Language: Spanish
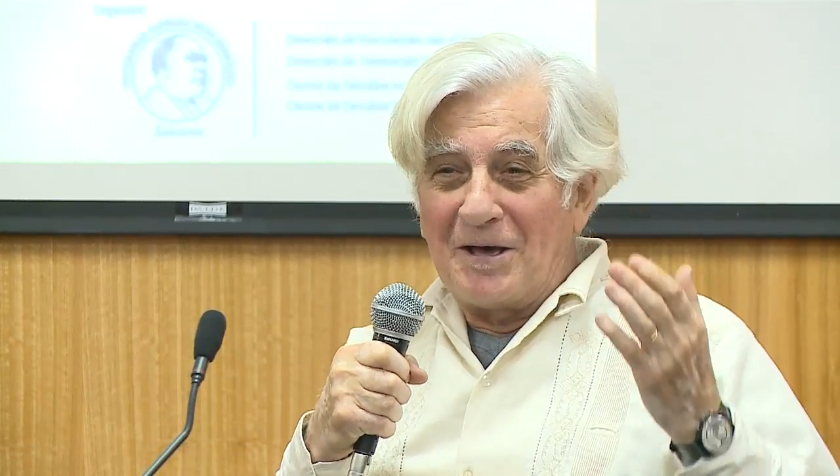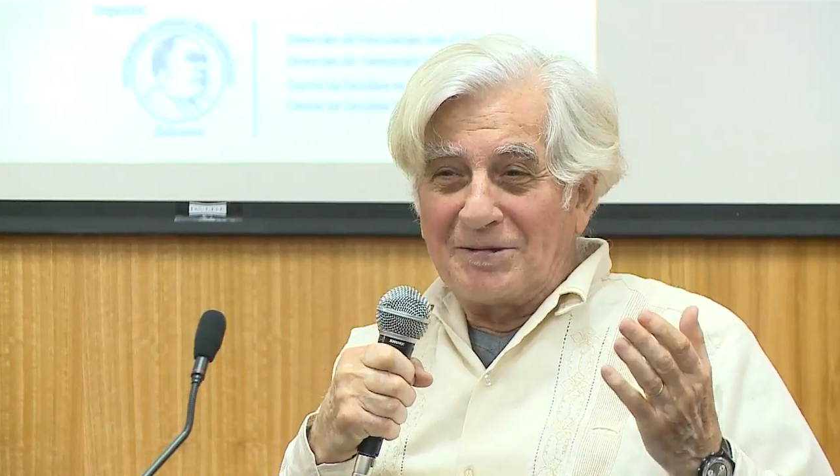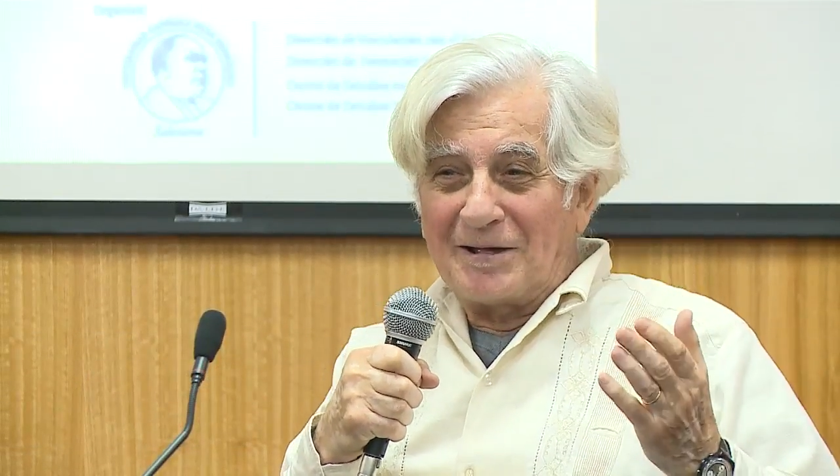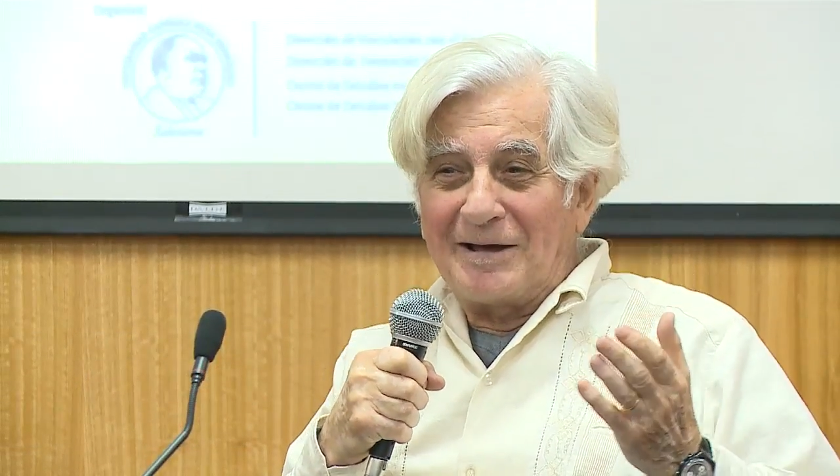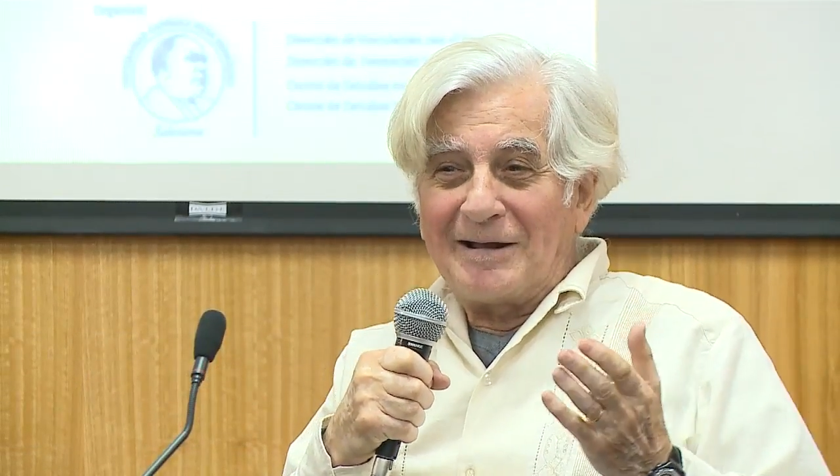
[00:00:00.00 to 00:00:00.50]
y
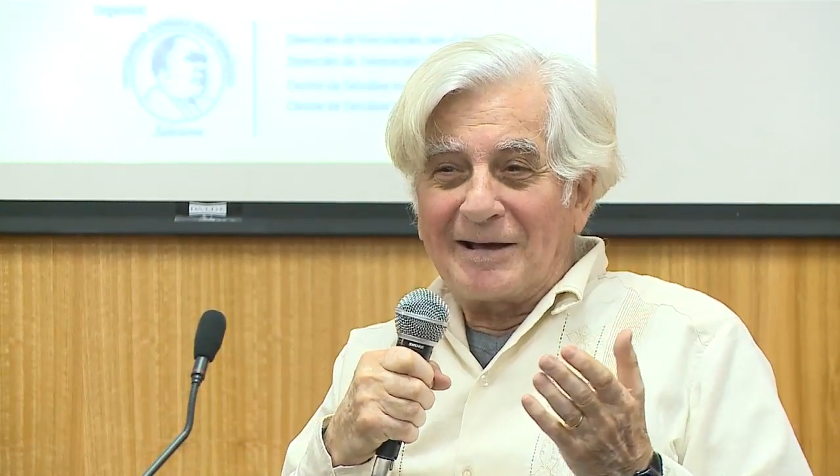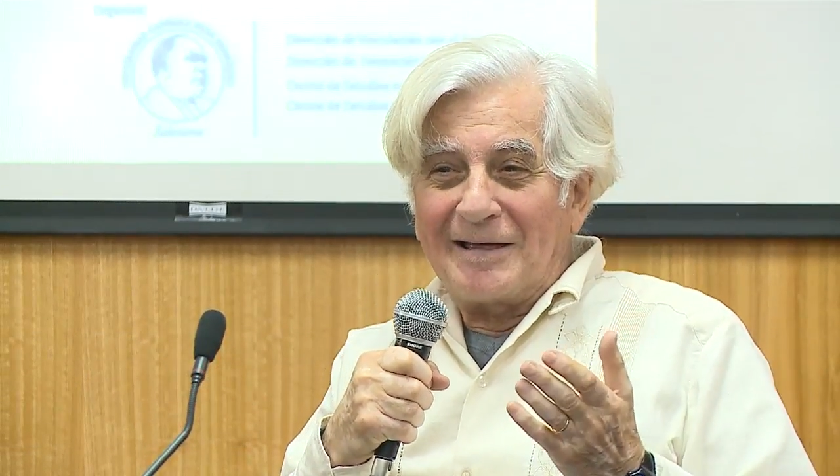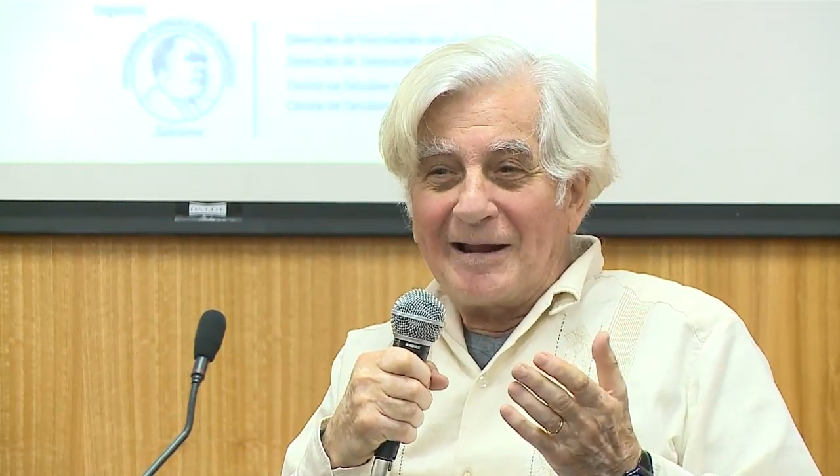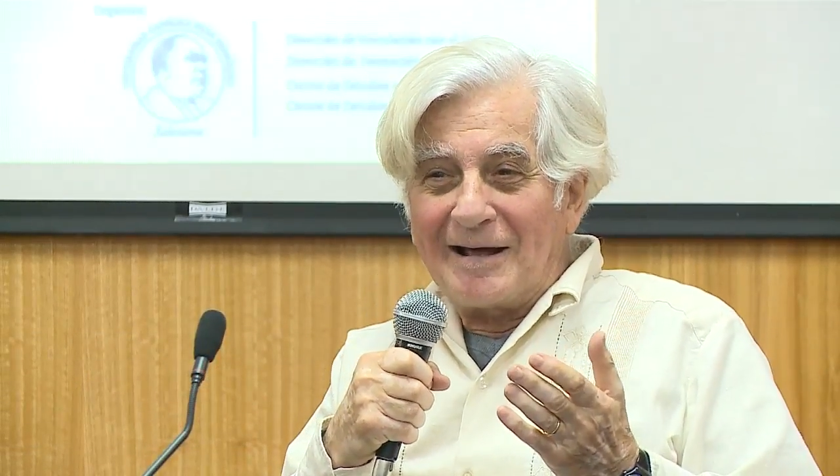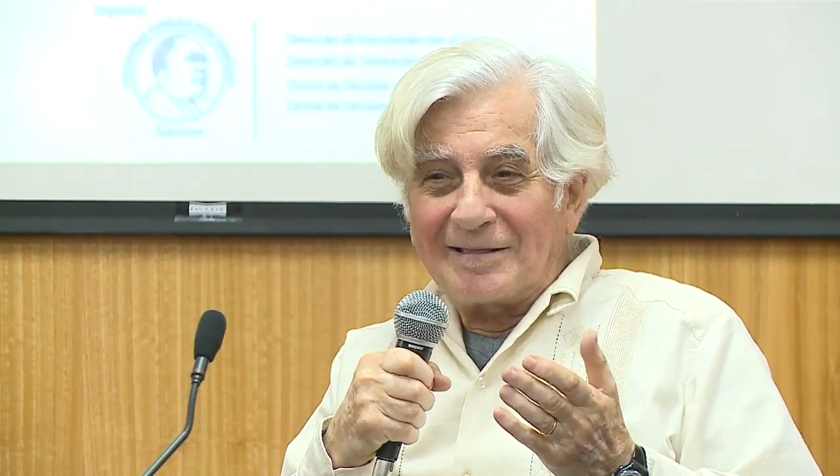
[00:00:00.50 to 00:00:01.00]
seguir
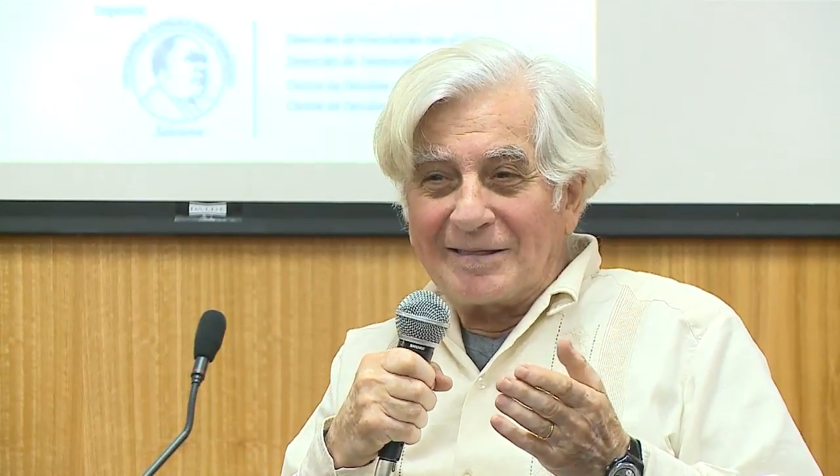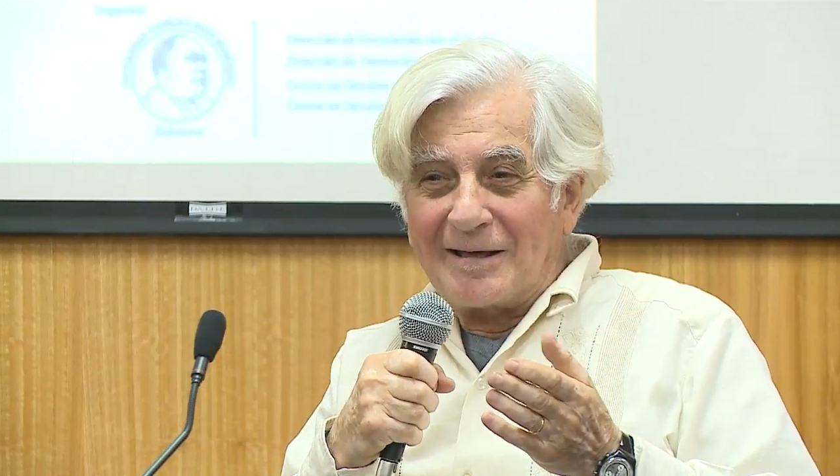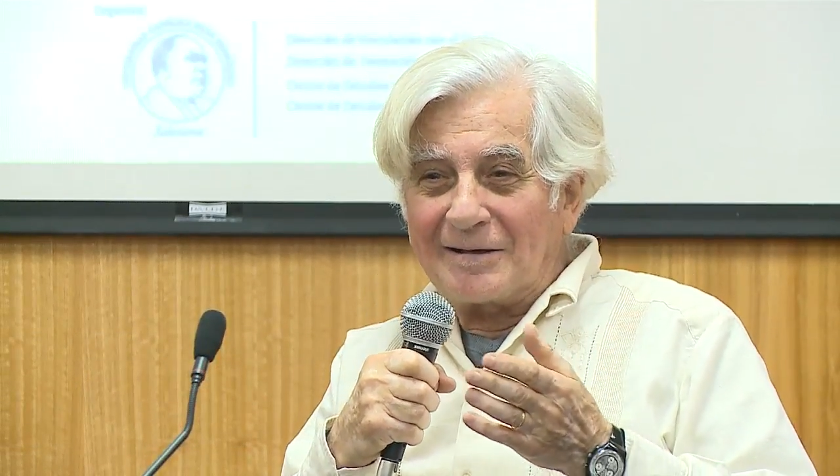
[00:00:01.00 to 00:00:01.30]
adelante.